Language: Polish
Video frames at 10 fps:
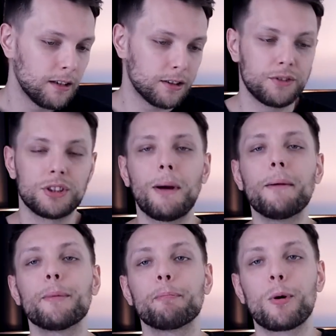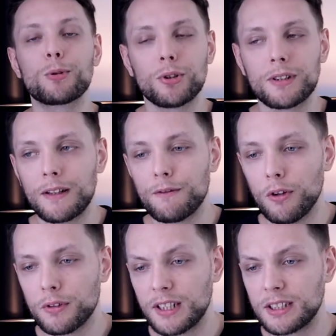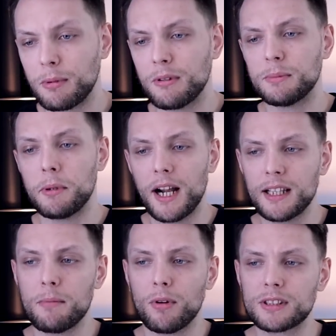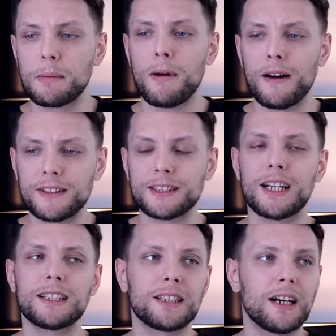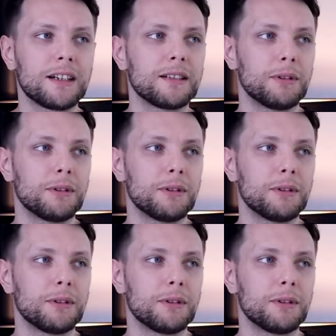Oczywiście mamy poruszony ten wątek, że były zbierane moce po Avengersach,